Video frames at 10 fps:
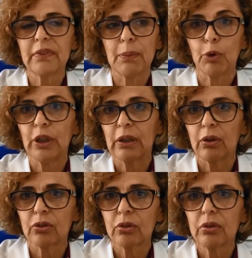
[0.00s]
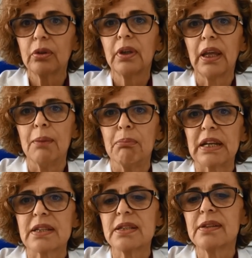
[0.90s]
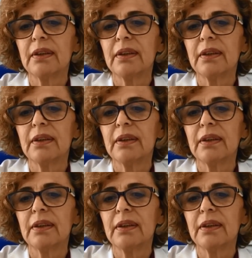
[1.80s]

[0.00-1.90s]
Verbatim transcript: de ponerlos en marcha.